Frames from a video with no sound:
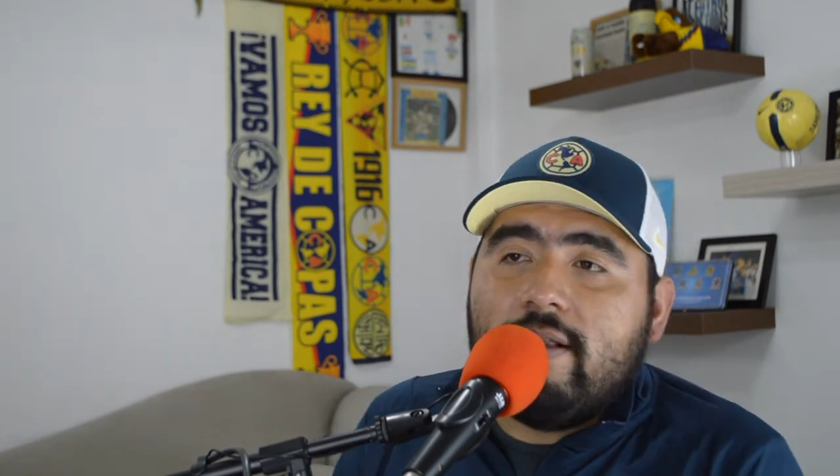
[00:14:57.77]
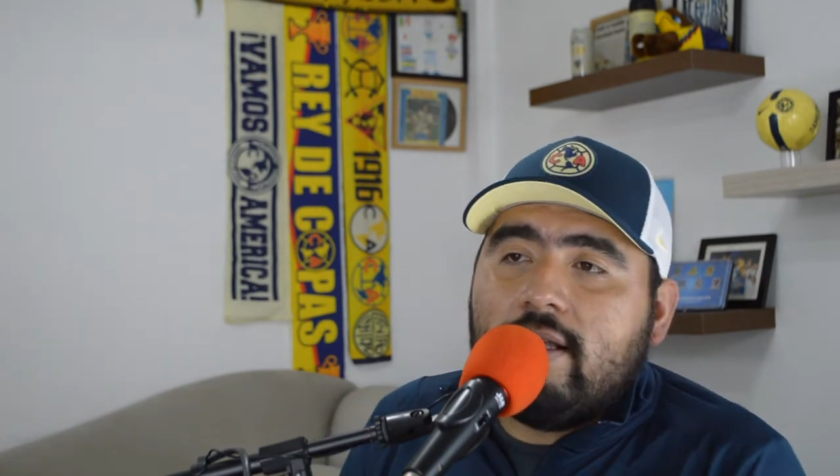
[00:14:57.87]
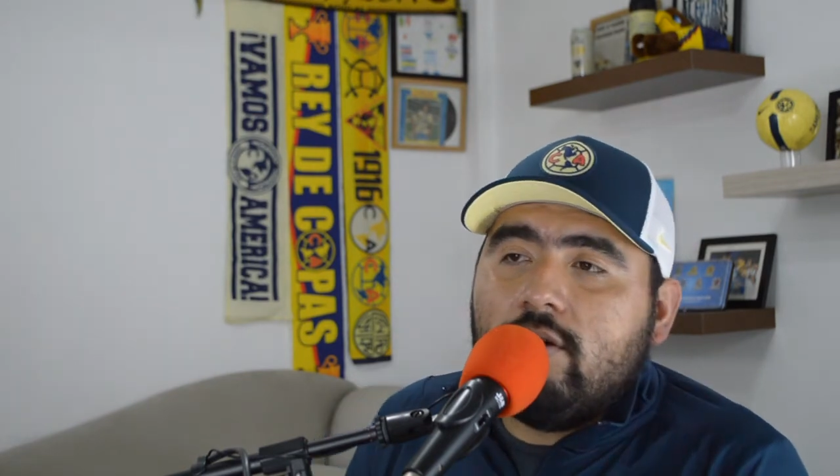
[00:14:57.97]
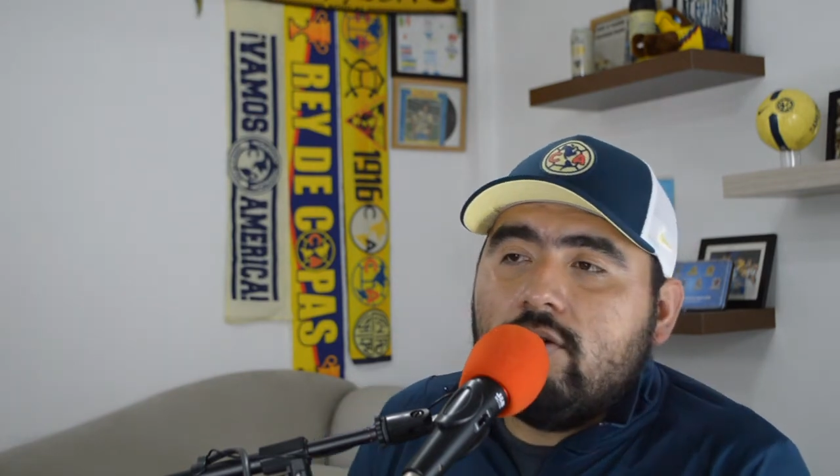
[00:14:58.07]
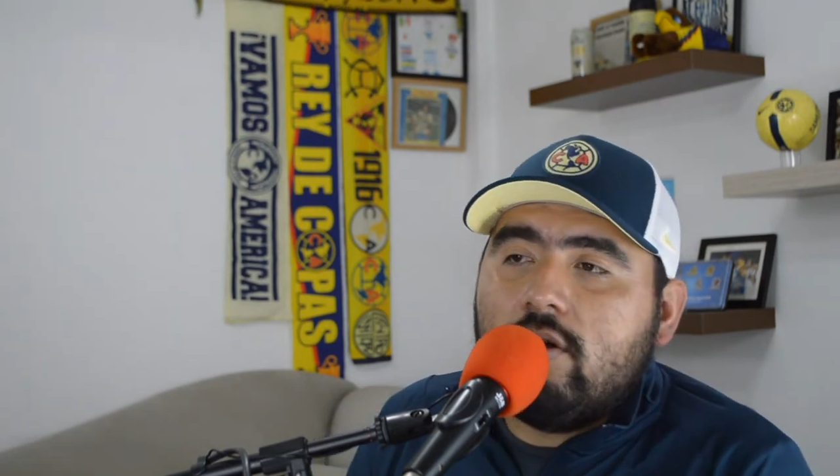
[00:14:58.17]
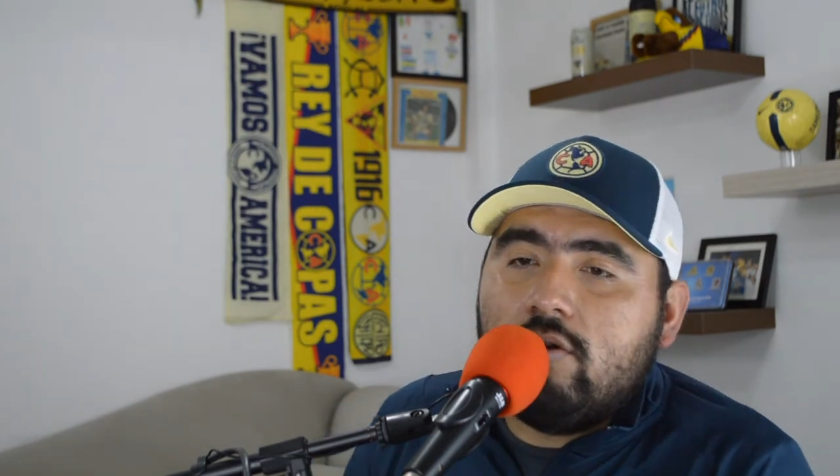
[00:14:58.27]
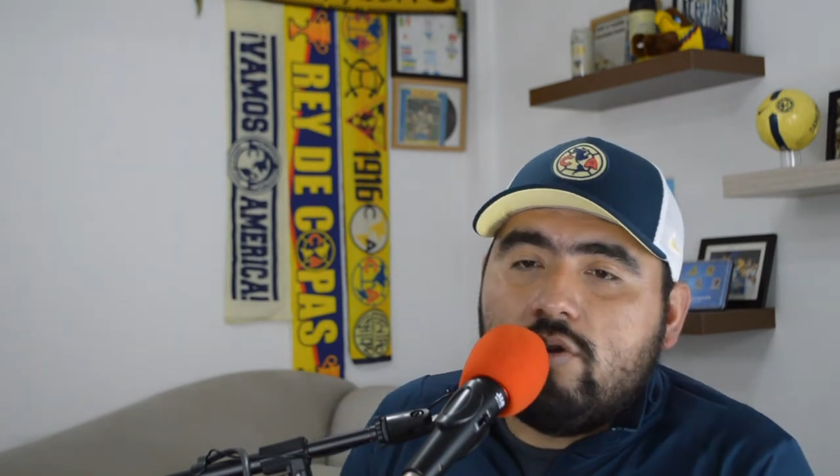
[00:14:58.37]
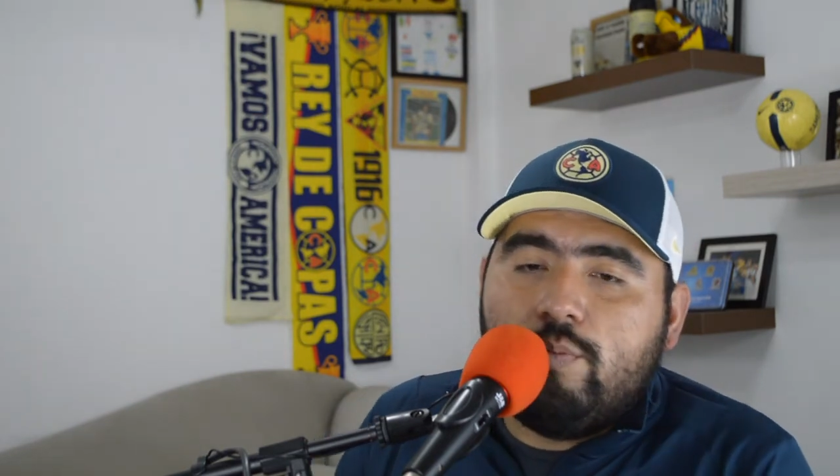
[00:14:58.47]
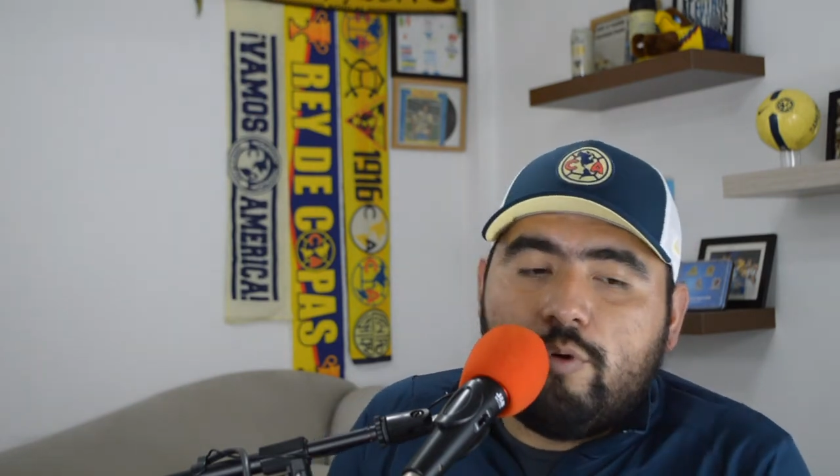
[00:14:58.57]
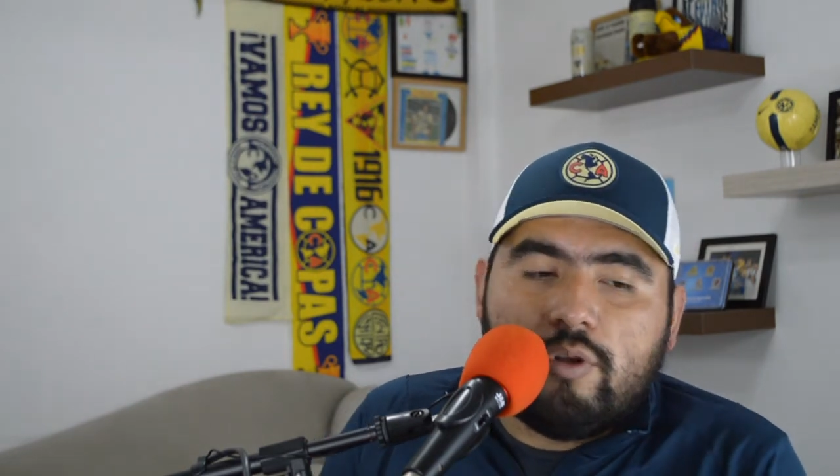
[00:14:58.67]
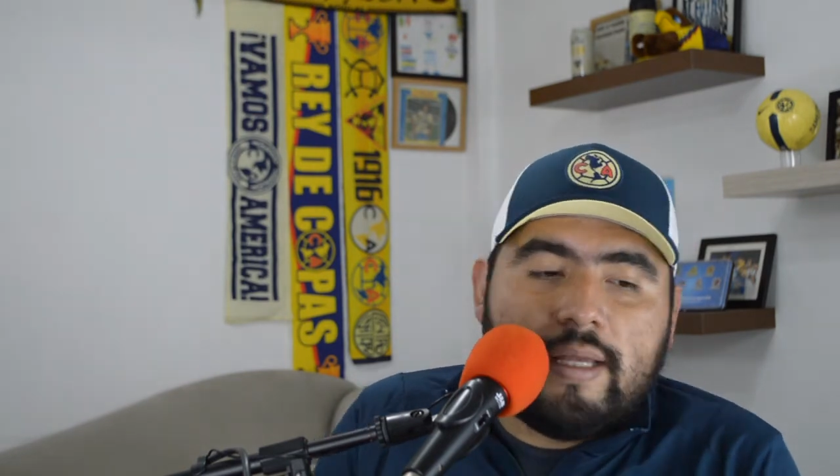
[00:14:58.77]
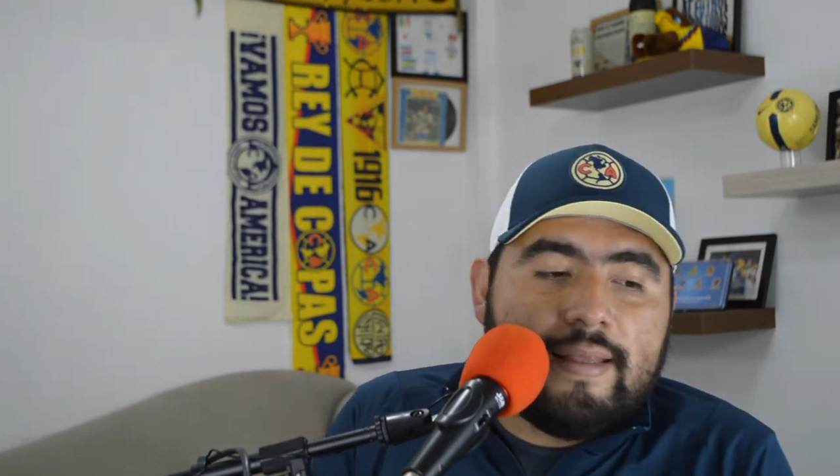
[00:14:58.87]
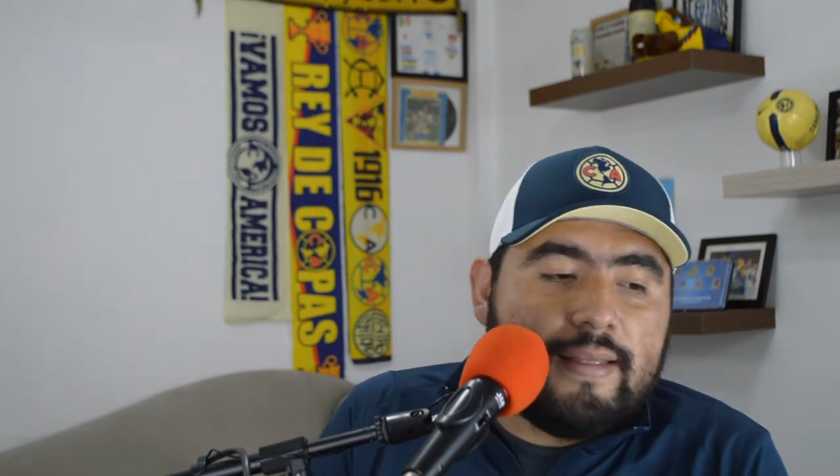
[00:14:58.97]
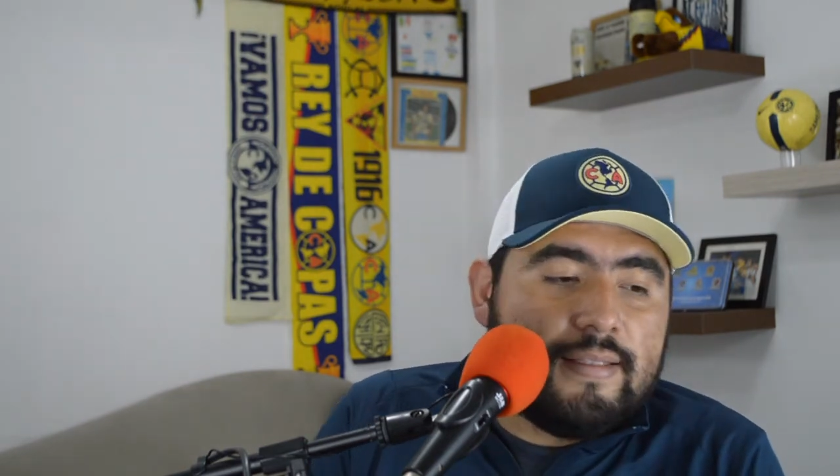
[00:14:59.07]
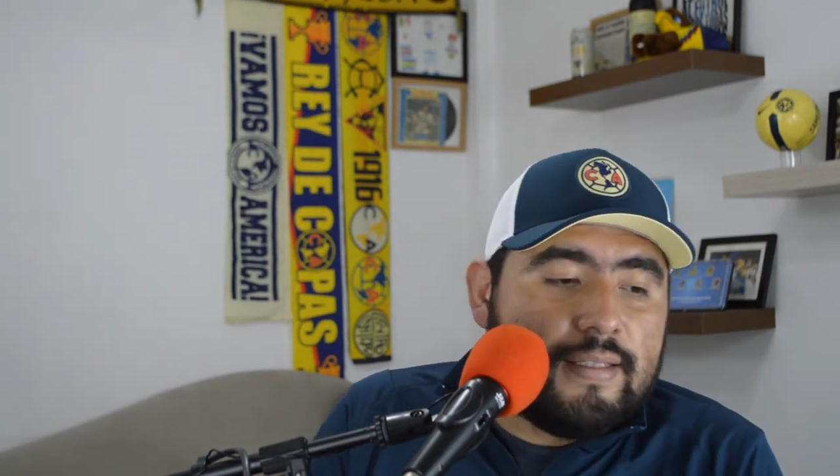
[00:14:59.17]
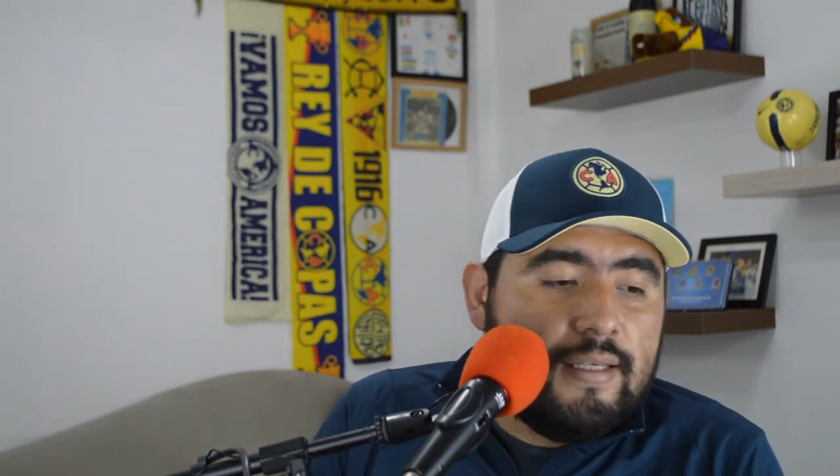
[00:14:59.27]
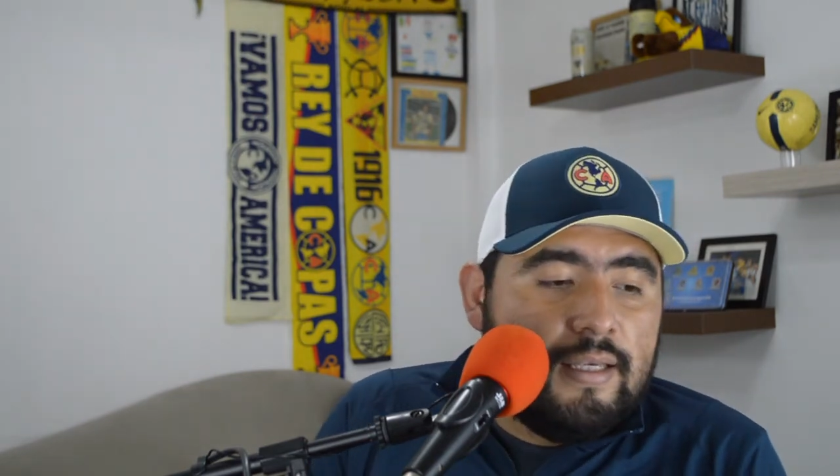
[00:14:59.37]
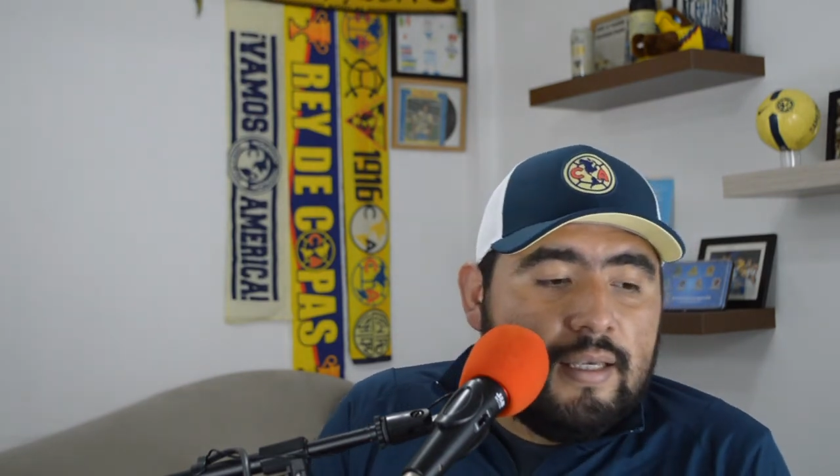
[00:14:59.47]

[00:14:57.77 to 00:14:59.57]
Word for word: faltan dos de los importantes.